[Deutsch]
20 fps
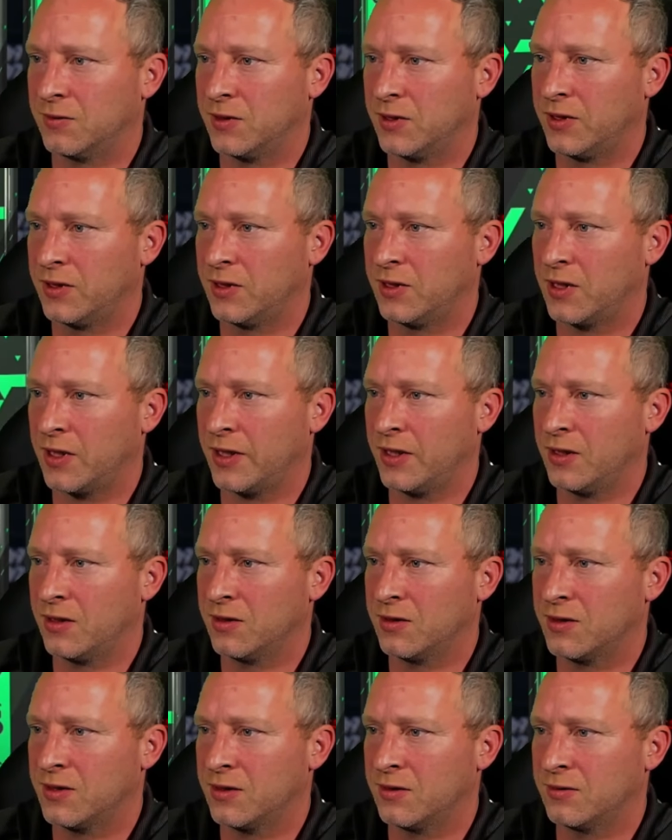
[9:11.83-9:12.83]
Ah, die
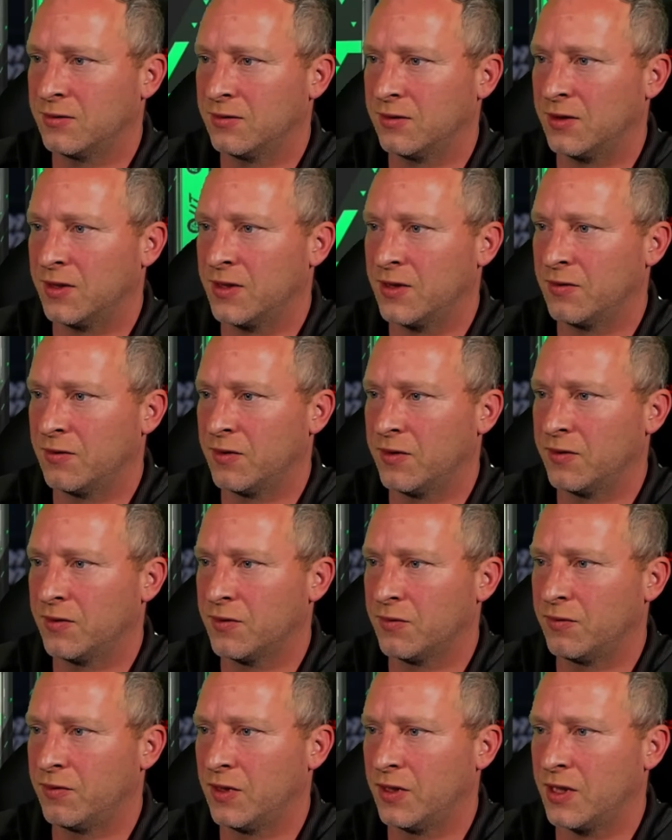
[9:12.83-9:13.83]
83er? Was ah, haben wir
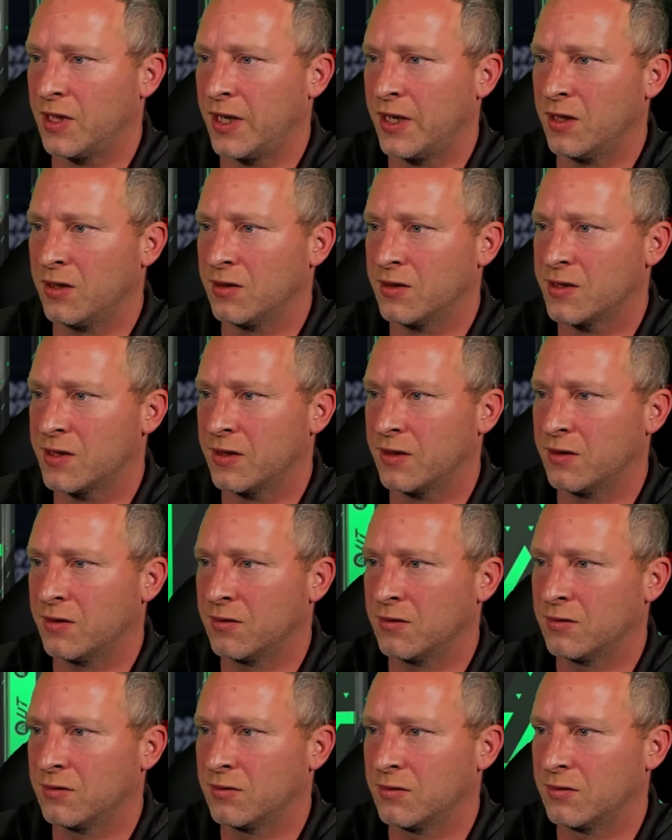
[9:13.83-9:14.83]
so viele 83er
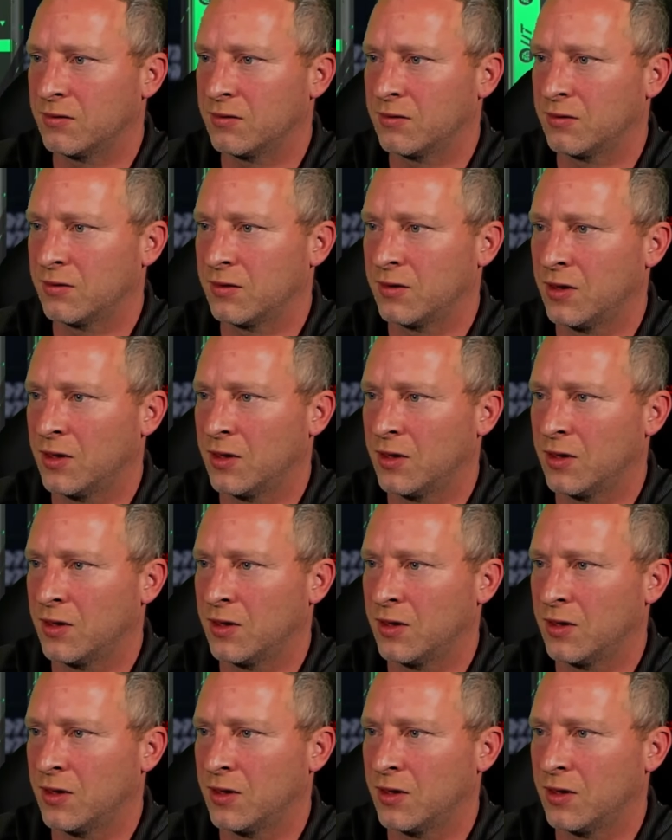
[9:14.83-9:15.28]
hier?